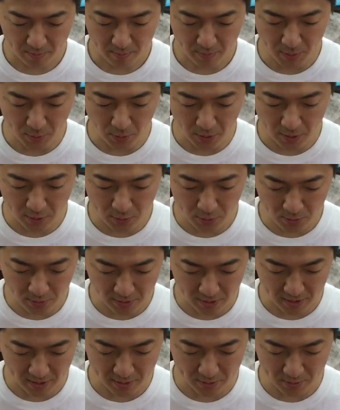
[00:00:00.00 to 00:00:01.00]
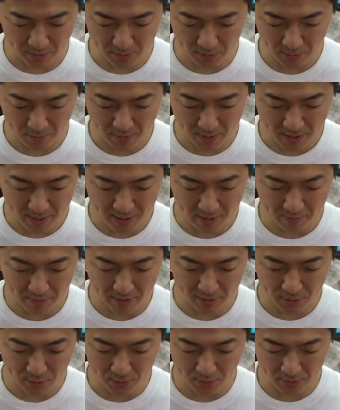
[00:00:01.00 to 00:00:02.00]
まあ、これがちょっとねあのこのメーカー名
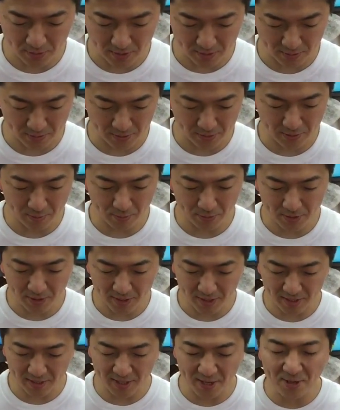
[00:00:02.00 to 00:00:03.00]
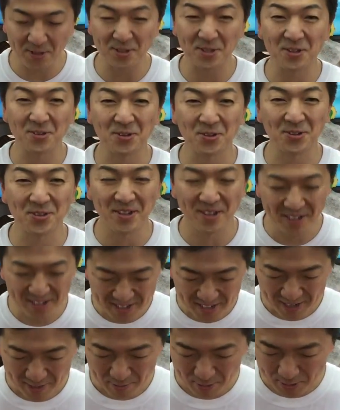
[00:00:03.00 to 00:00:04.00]
がちょっと、ね、下ネタになるということで
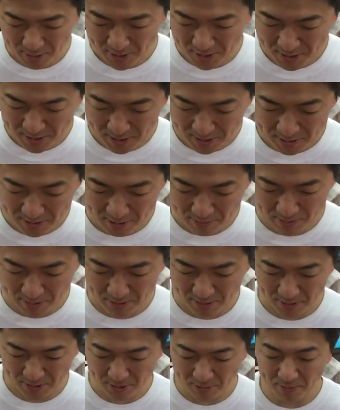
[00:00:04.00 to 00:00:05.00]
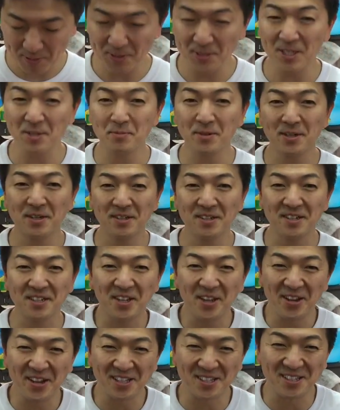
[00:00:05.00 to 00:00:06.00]
僕インスタグラムだと下ネタばっか書い
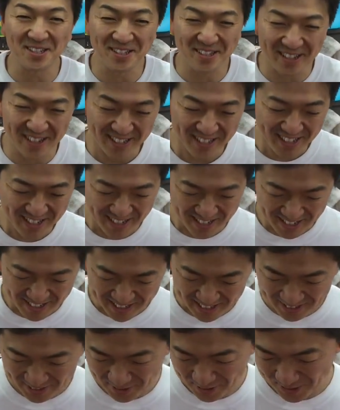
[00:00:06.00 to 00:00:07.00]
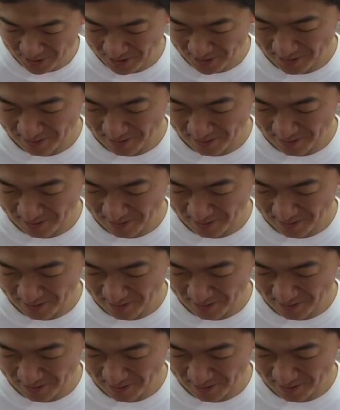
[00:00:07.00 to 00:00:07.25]
てるやつなんであの